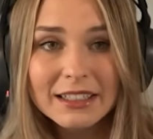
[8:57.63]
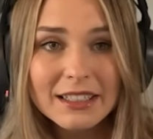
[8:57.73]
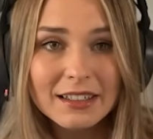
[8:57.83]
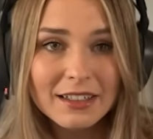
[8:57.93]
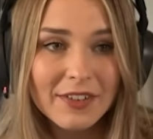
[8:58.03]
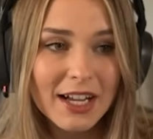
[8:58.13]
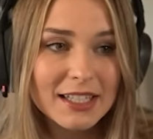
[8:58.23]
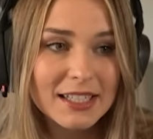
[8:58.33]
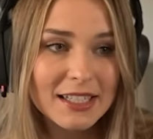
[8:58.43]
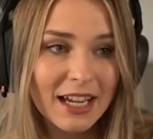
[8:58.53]
ihr
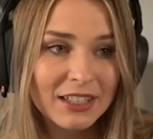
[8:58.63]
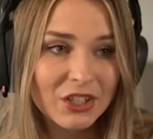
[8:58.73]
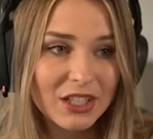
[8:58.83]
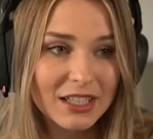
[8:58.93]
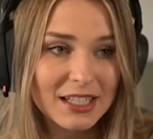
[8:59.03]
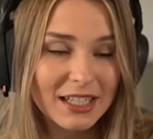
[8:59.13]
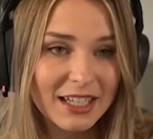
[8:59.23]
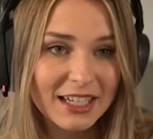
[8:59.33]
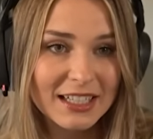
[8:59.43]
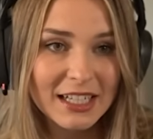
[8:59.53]
quasi seine Stadt
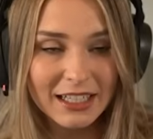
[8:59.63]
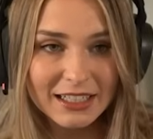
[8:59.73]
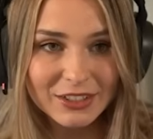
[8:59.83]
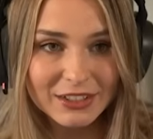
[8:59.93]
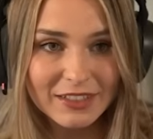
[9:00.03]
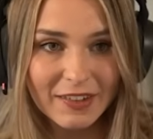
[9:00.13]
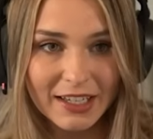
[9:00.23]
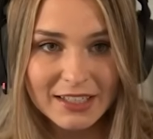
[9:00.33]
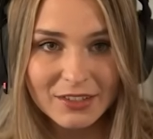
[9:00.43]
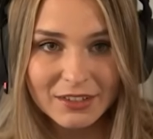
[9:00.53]
zeigt. Doch sie
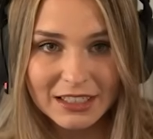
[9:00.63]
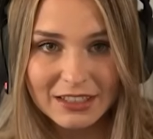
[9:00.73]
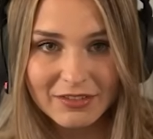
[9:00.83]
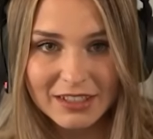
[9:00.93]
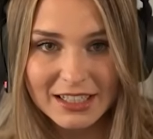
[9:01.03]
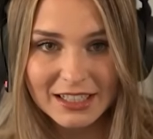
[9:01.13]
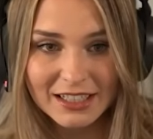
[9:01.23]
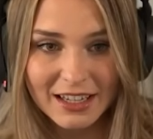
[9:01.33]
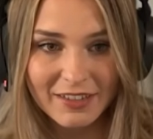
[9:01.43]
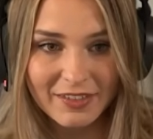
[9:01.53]
weiß noch nicht, was
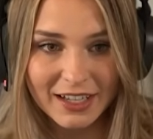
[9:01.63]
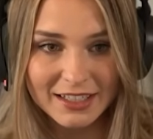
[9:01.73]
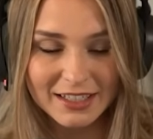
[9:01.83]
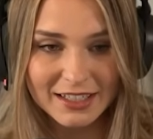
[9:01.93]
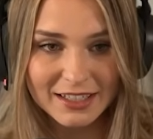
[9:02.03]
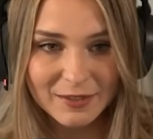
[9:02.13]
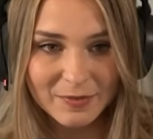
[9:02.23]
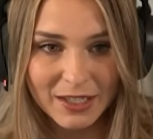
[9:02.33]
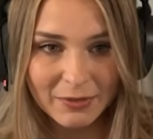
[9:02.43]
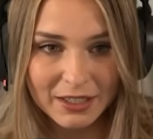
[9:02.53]
sie erwartet.
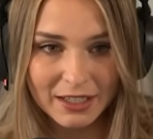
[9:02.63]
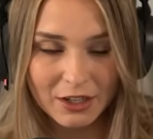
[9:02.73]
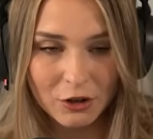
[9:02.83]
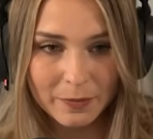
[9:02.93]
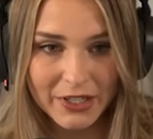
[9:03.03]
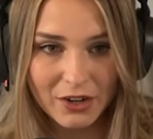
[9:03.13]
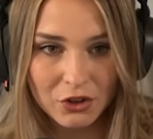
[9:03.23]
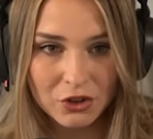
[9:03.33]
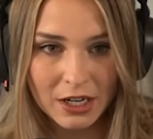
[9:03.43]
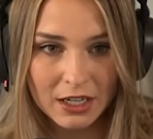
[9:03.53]
Aber da kommt er auch schon